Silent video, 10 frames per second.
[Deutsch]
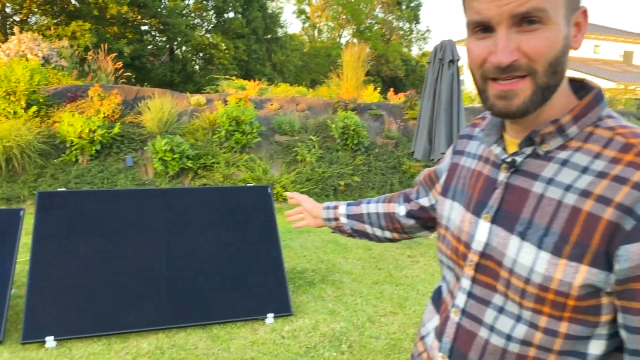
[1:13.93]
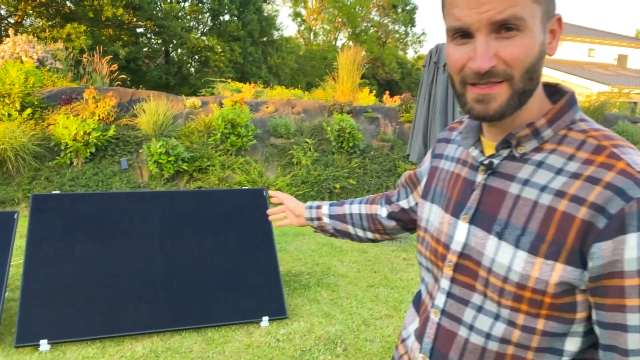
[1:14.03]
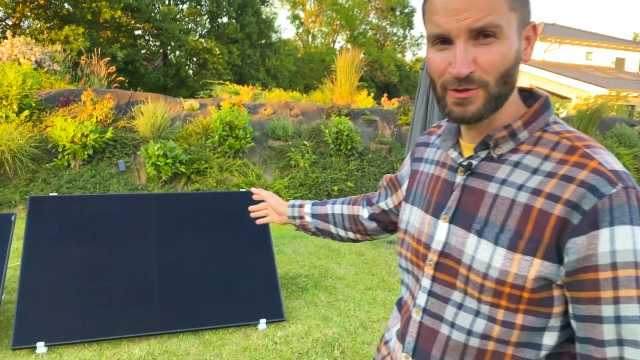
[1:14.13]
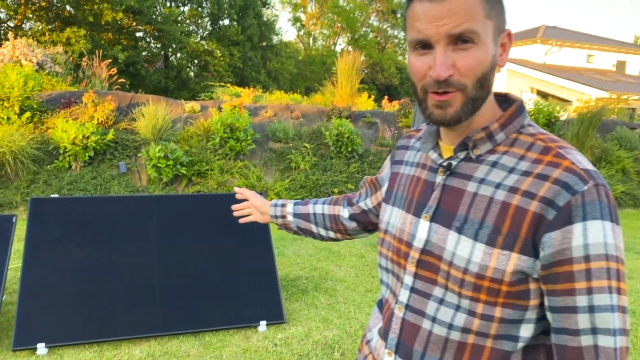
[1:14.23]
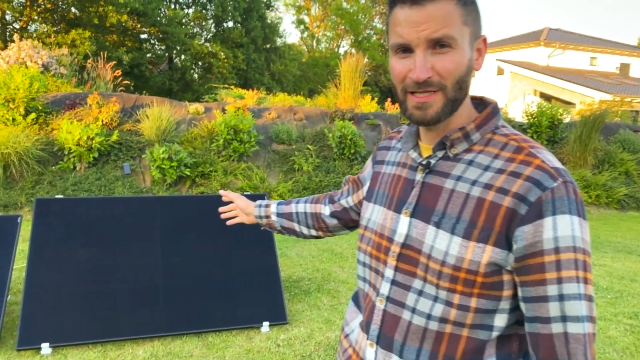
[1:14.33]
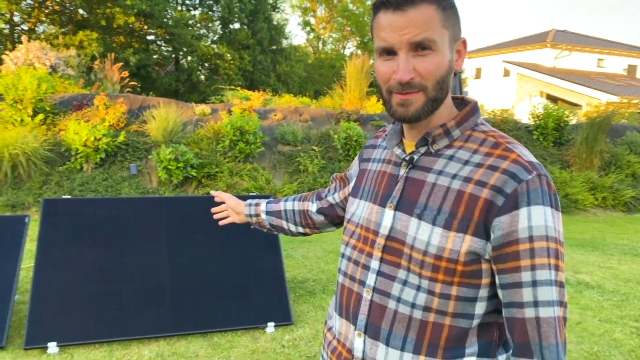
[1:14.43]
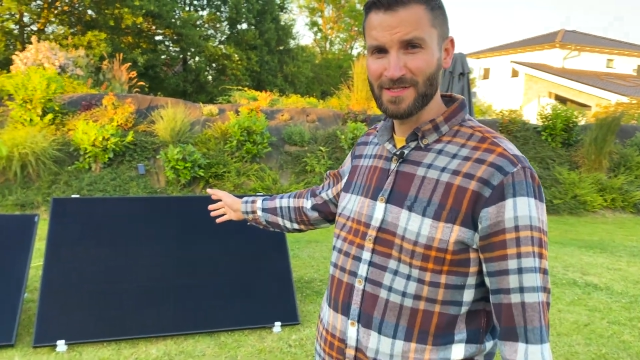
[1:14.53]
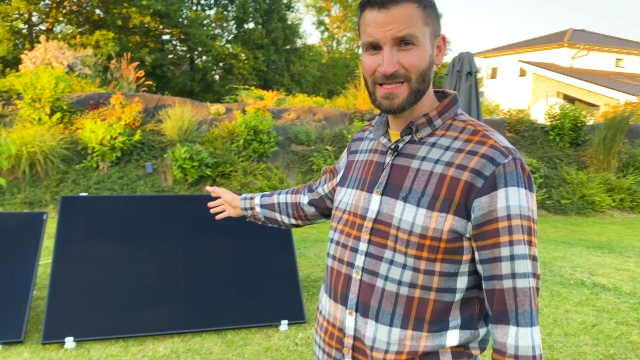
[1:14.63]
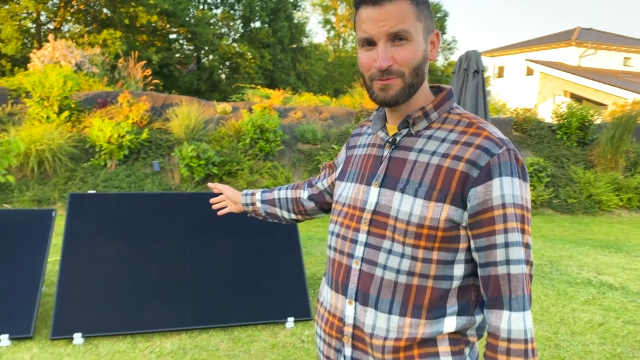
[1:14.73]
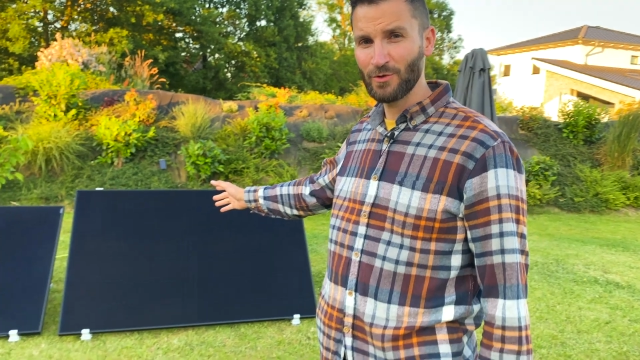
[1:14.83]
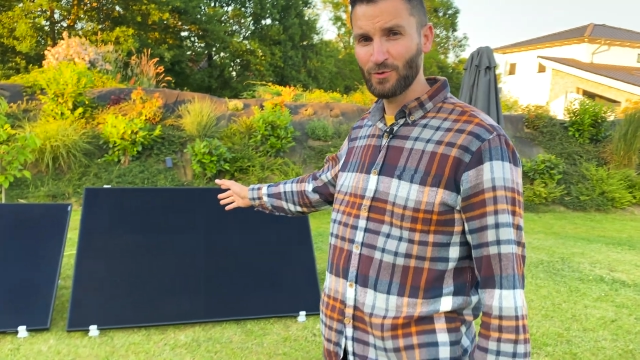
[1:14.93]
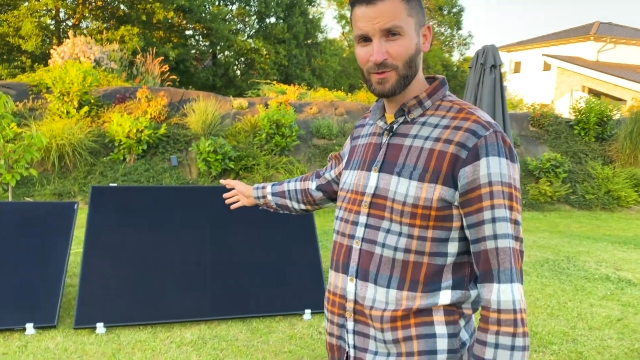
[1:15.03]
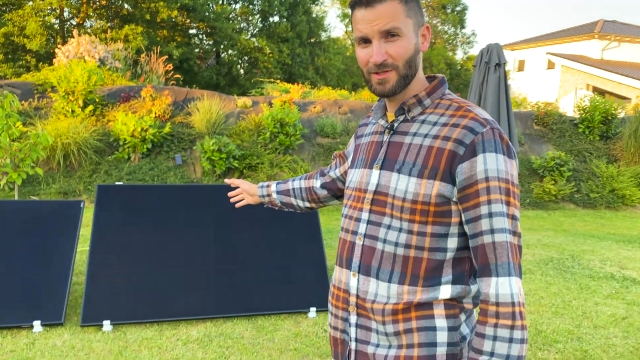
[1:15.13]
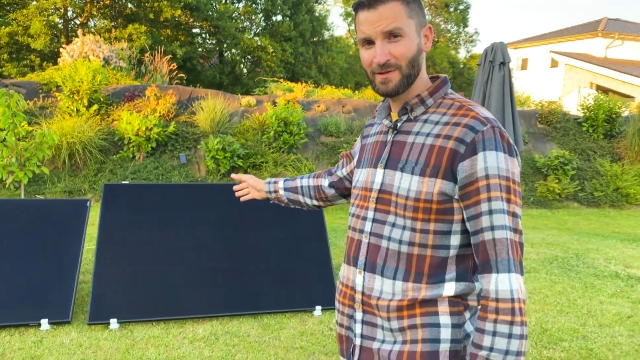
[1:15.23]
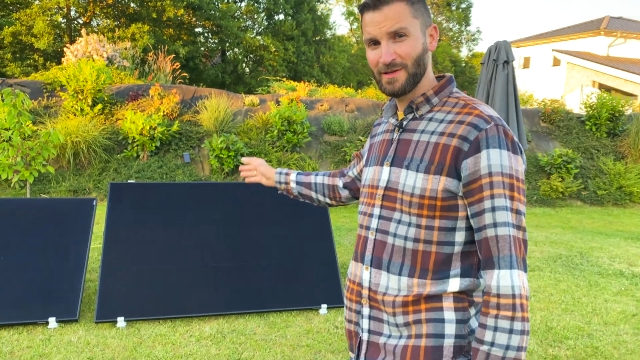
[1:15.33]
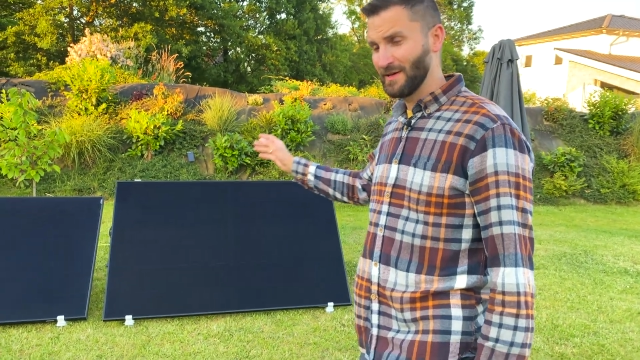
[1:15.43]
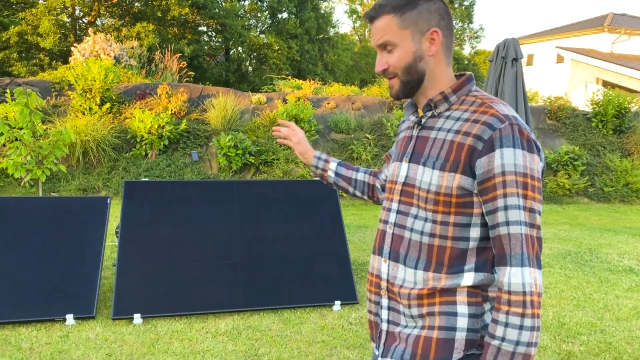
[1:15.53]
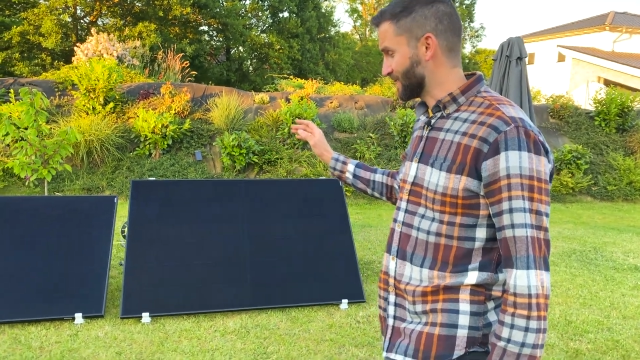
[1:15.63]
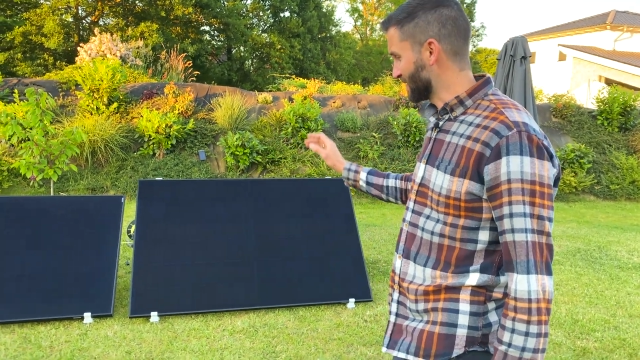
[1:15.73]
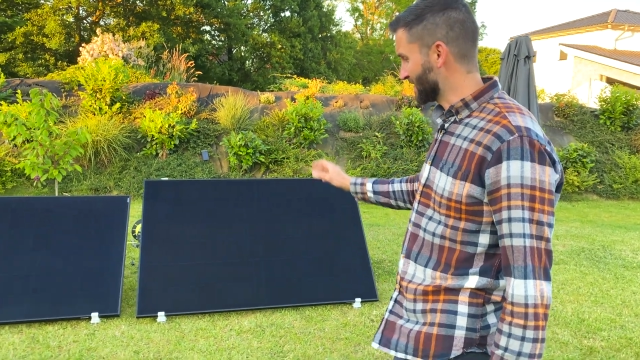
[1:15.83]
die neuen IBC-Module.
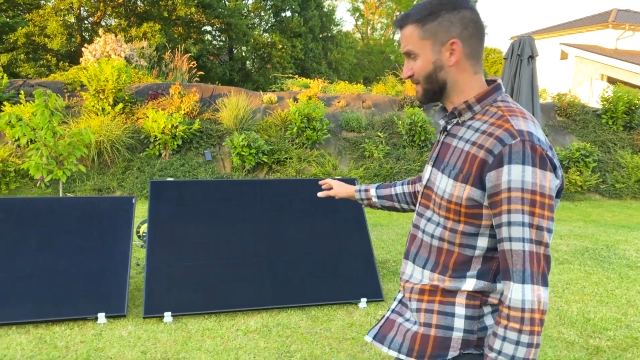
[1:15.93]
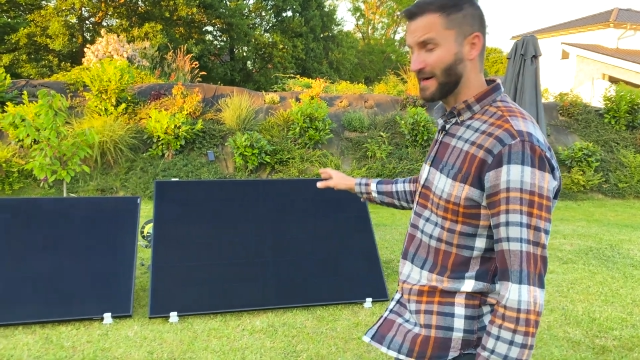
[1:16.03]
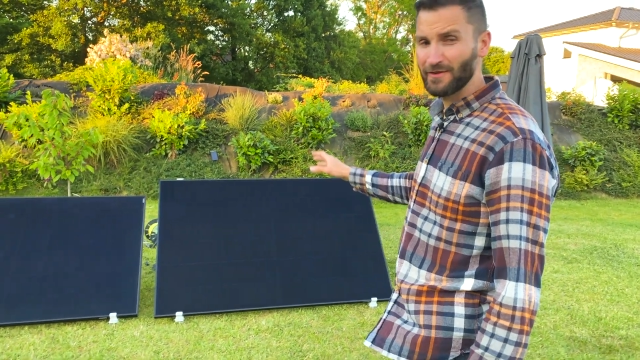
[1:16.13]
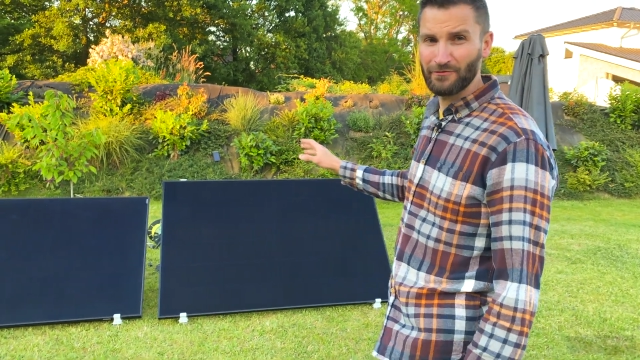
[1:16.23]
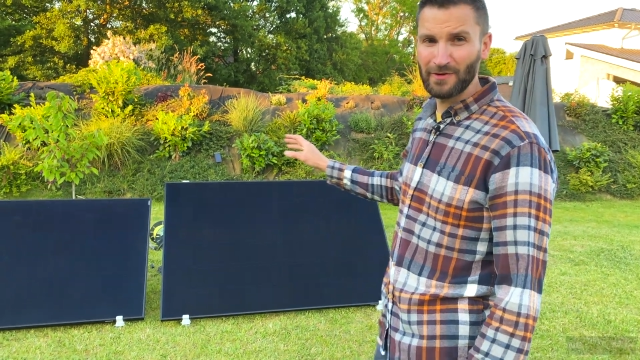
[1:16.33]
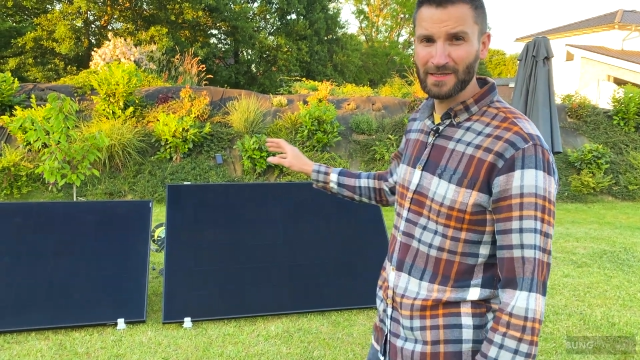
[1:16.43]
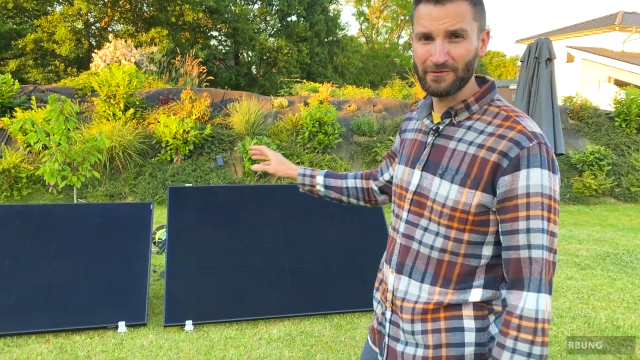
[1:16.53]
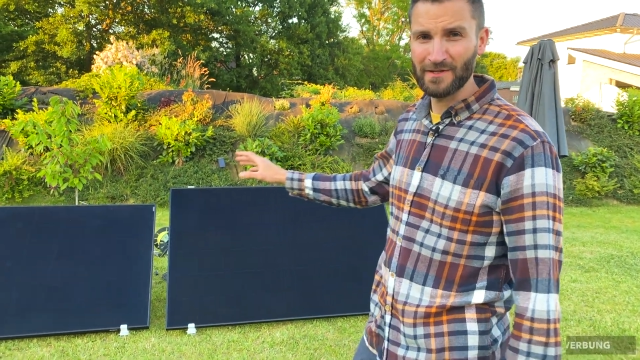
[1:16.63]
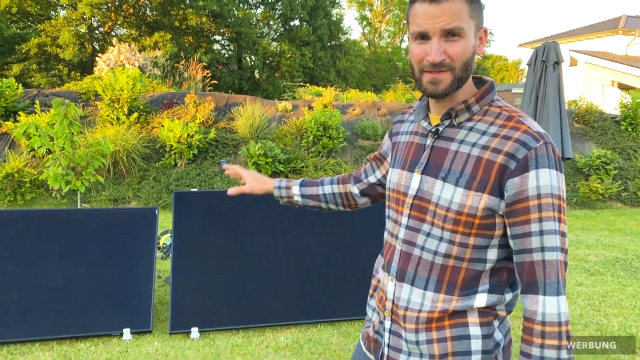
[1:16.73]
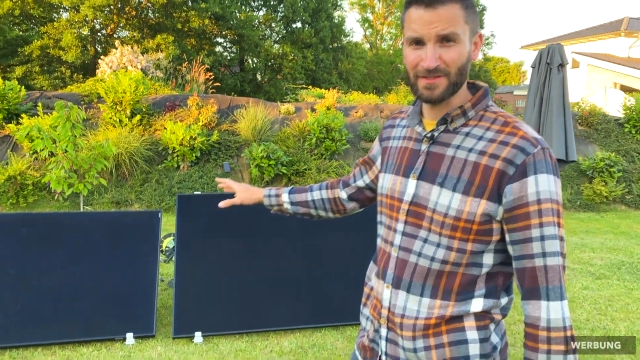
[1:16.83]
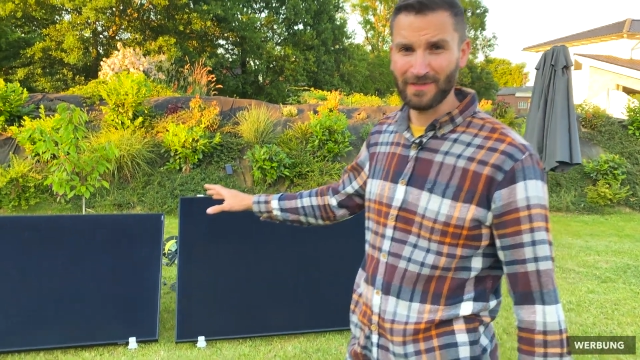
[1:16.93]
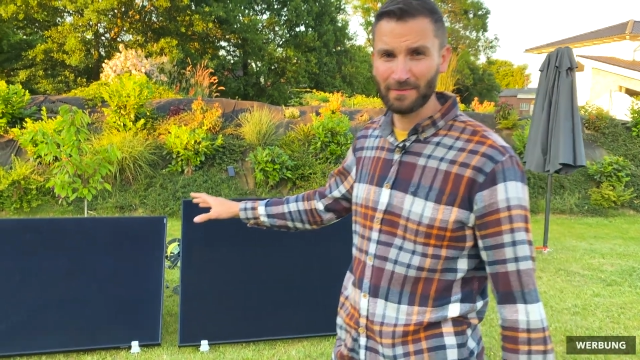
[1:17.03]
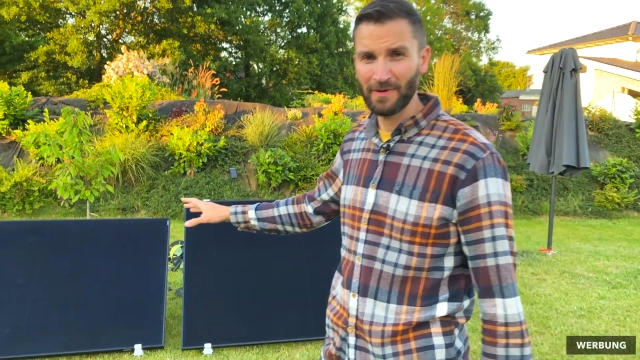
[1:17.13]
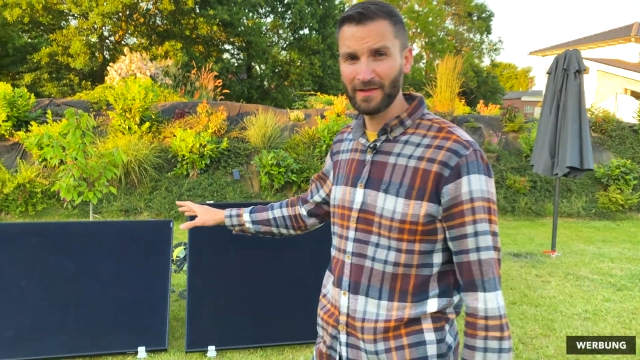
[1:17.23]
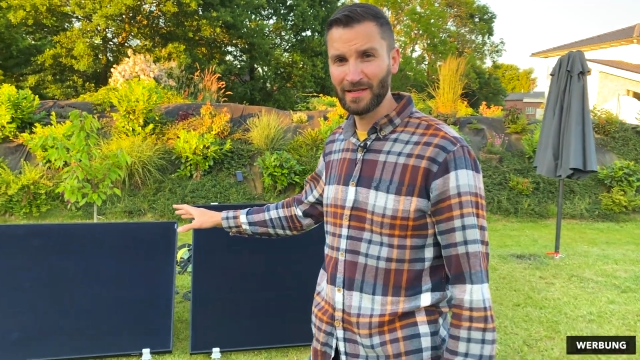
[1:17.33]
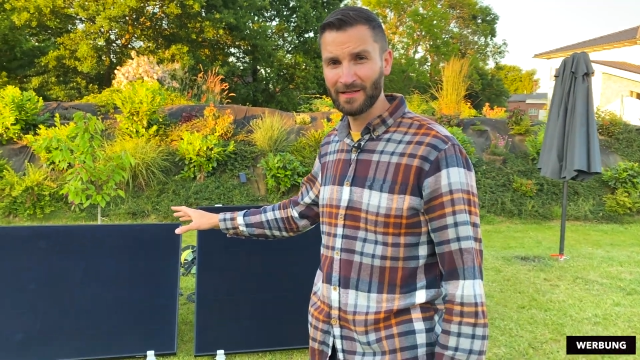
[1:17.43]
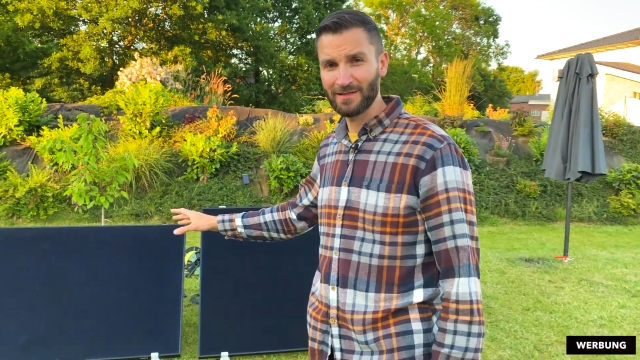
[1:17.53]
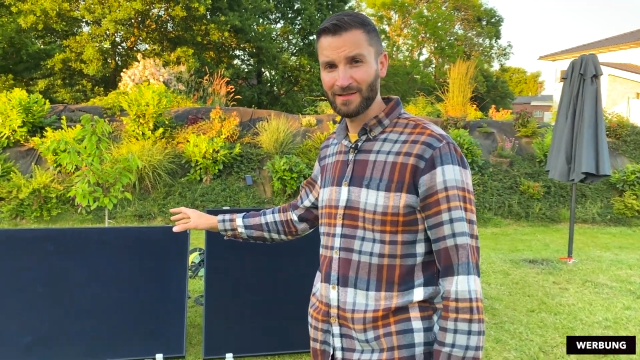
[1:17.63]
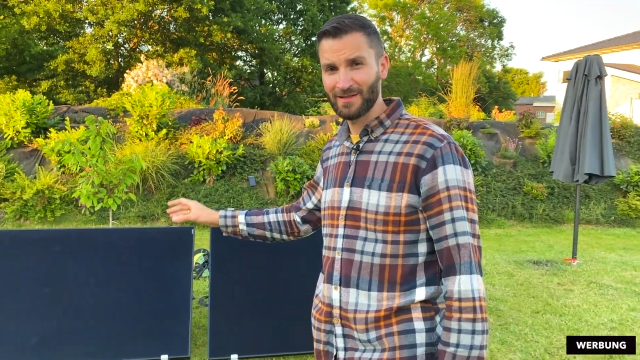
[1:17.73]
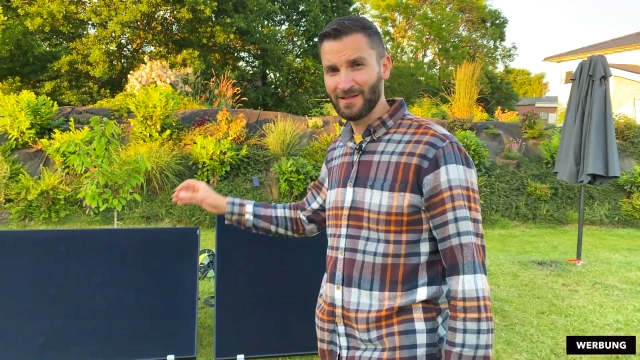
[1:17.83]
Das sind zwei 440 Watt Paneele.